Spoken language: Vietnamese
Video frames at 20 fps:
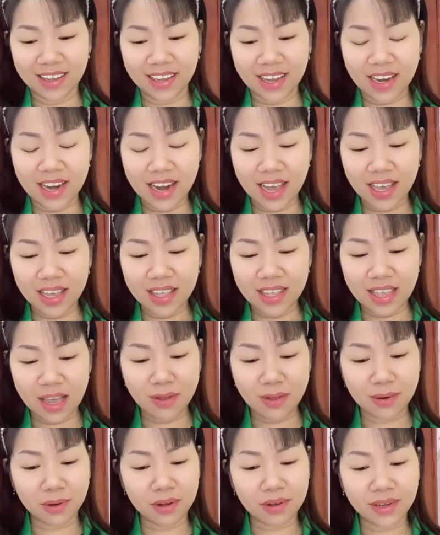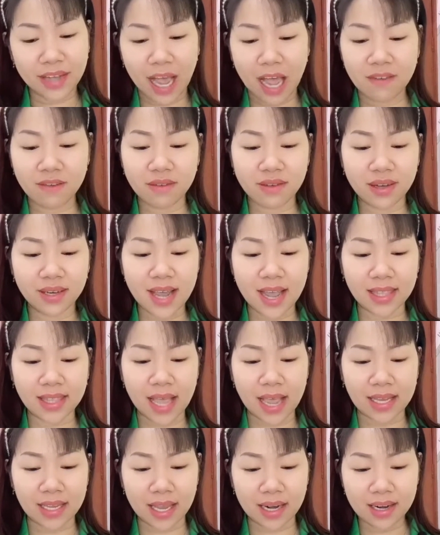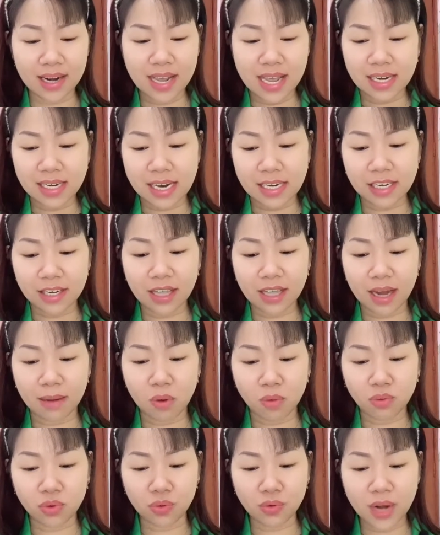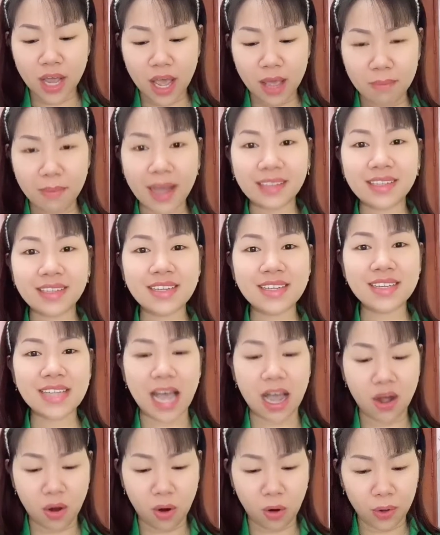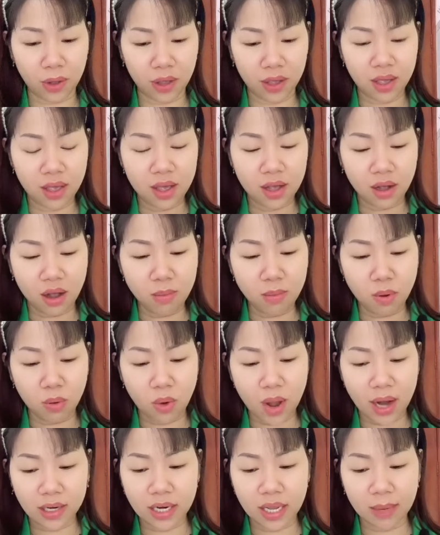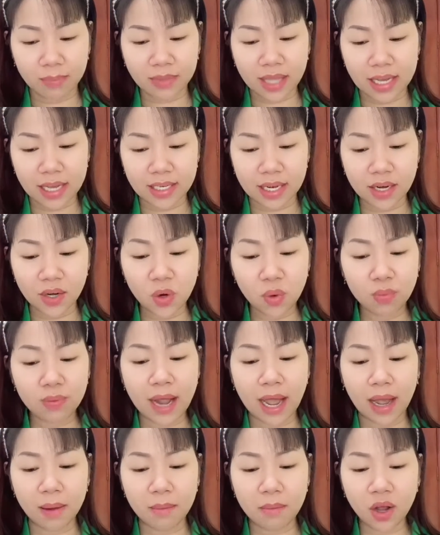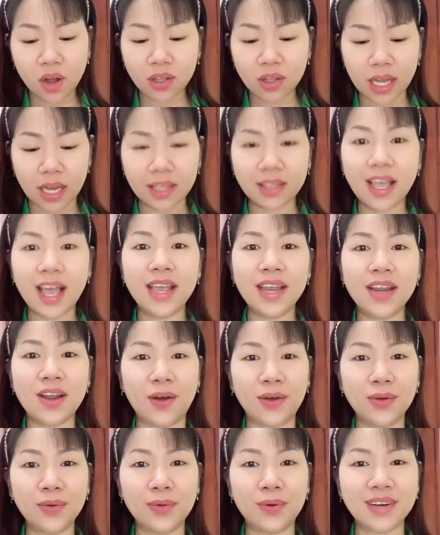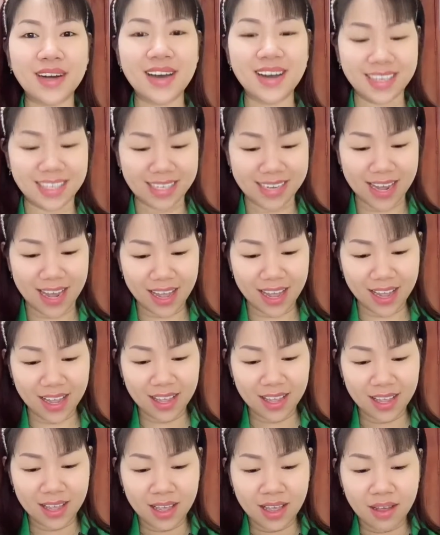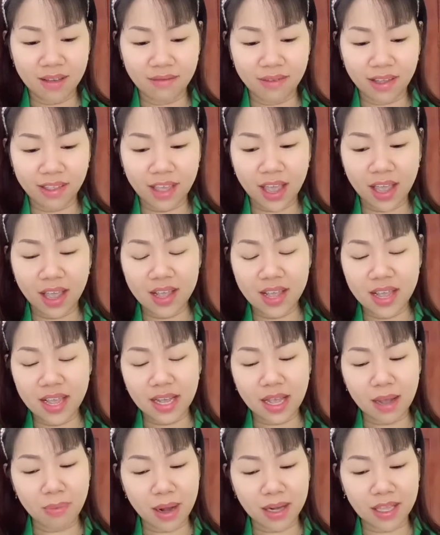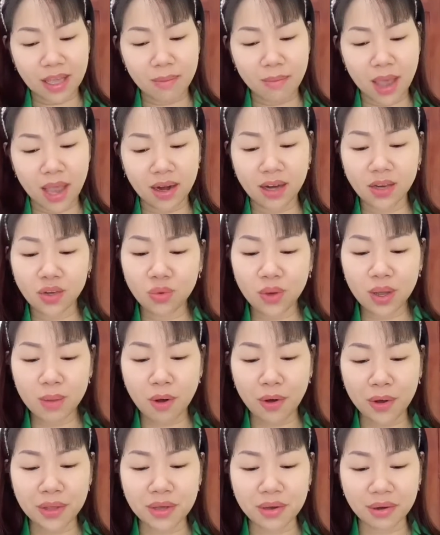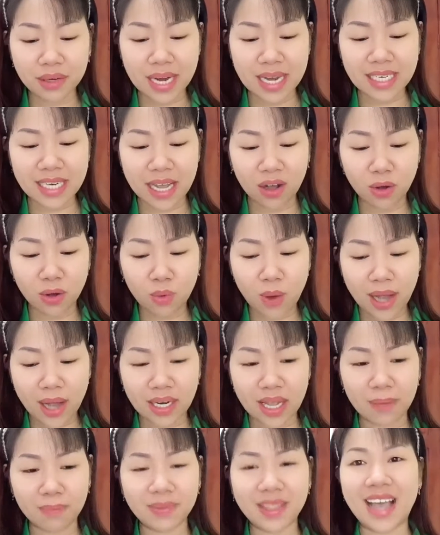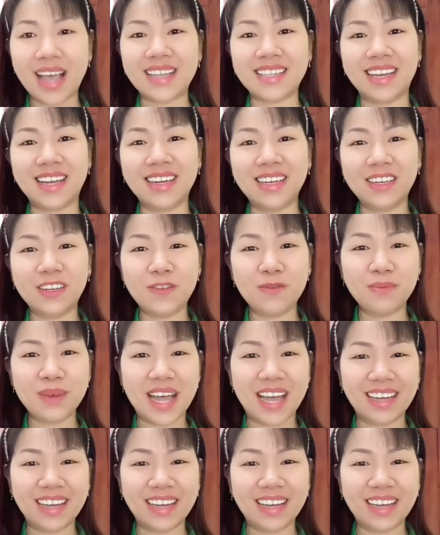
Ngày nay, giáo dục con cái về vấn đề tài chính đã trở thành một chủ đề mang tính xã hội. Có một quan niệm tài chính đúng đắn mới có thể thay đổi cuộc đời trẻ. Vì thế, các bậc cha mẹ nên chú ý bồi dưỡng để trẻ có quan niệm tài chính đúng